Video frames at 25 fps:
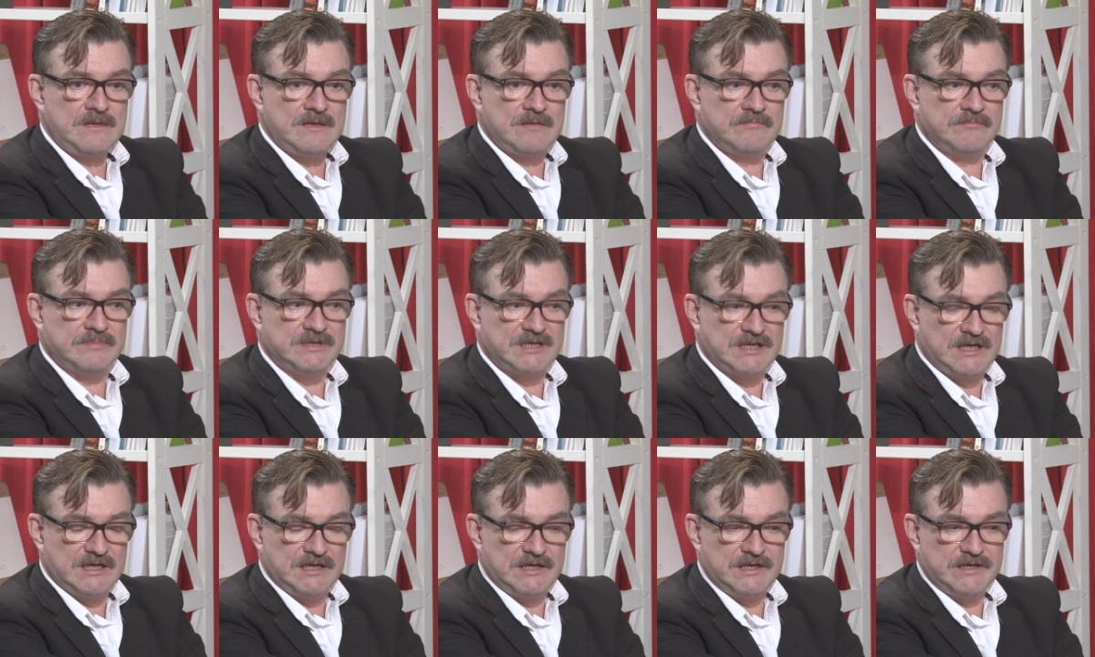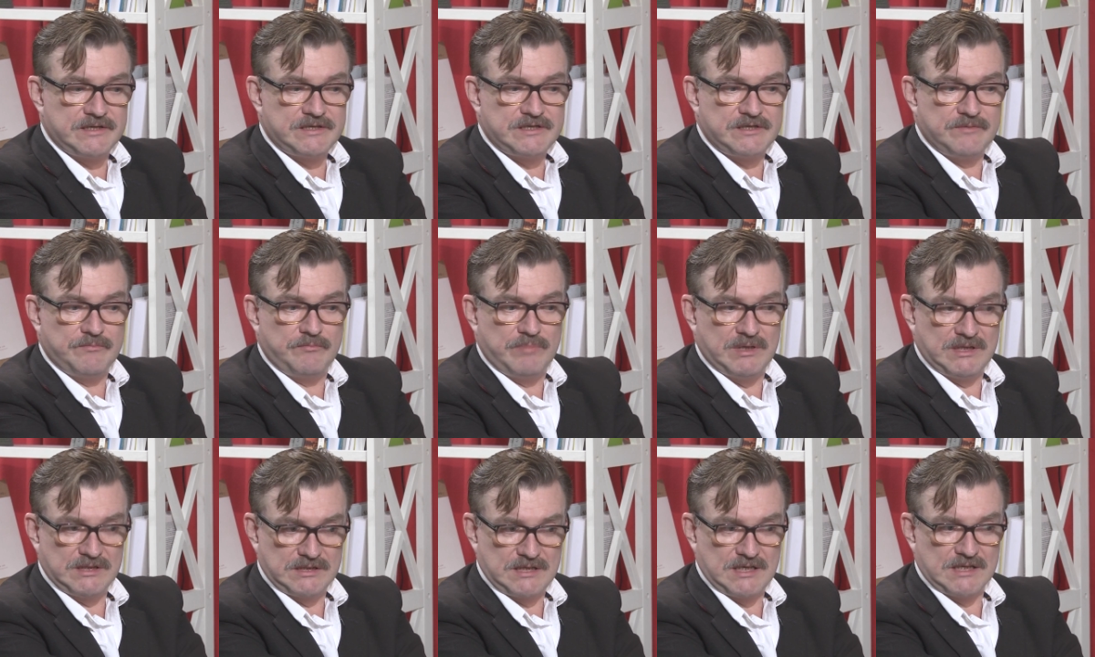многолетним
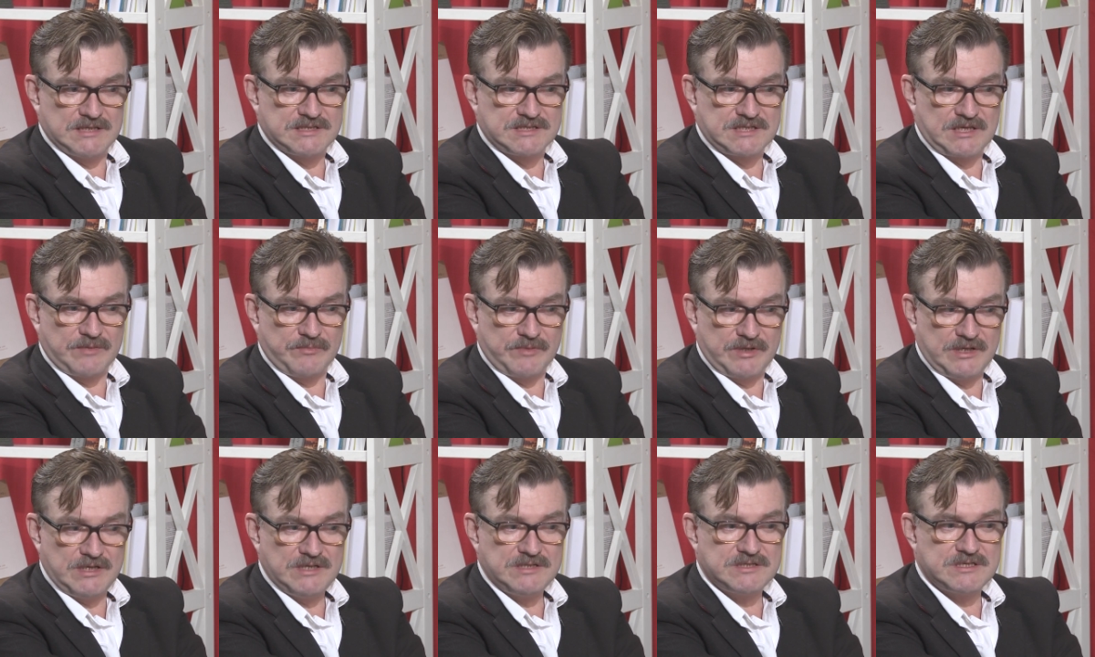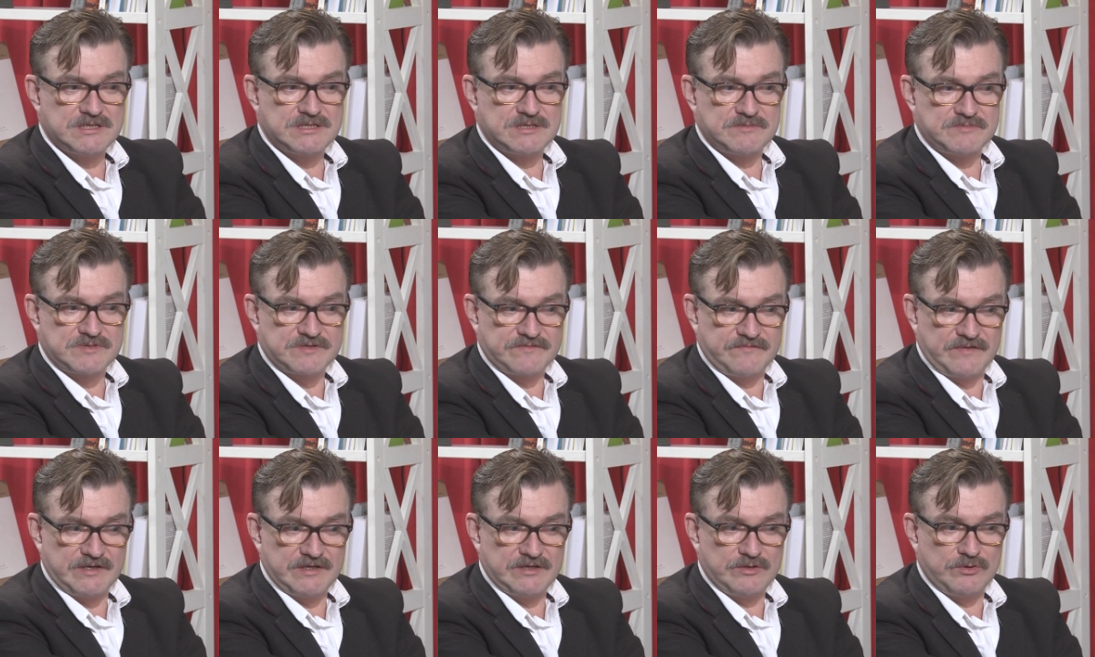балканским кризисом, с
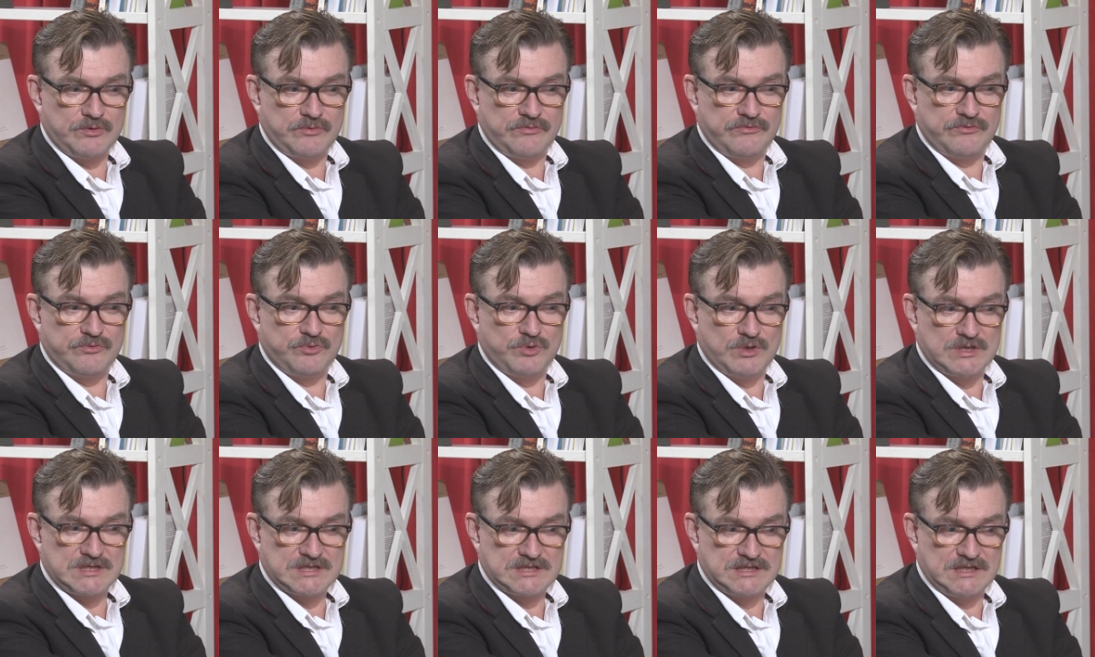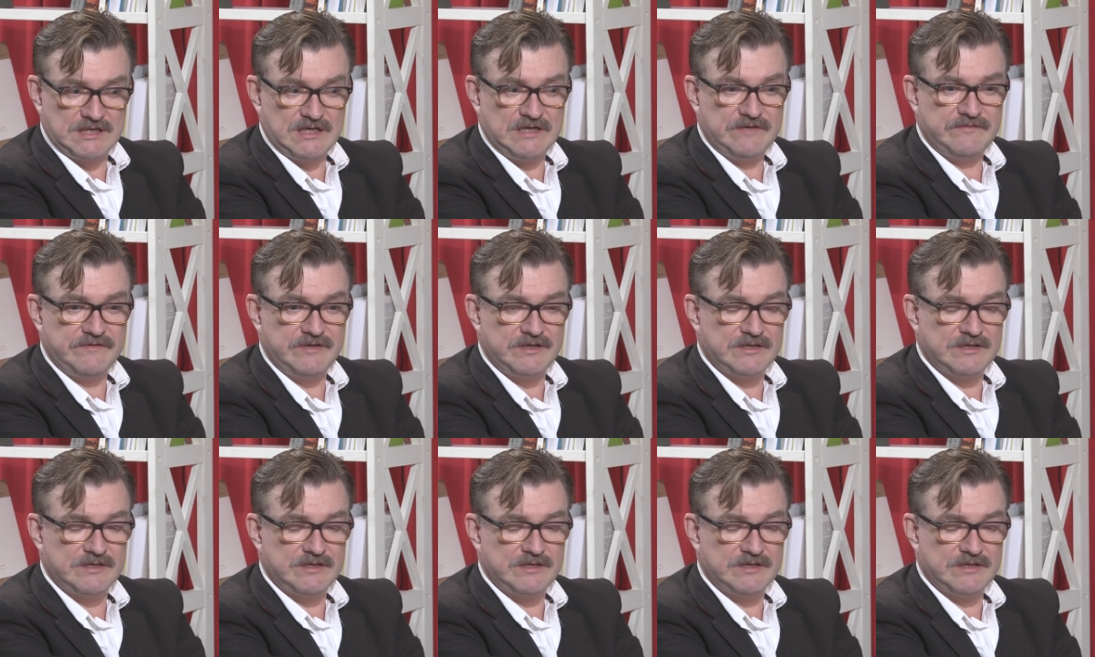войной в Югославии,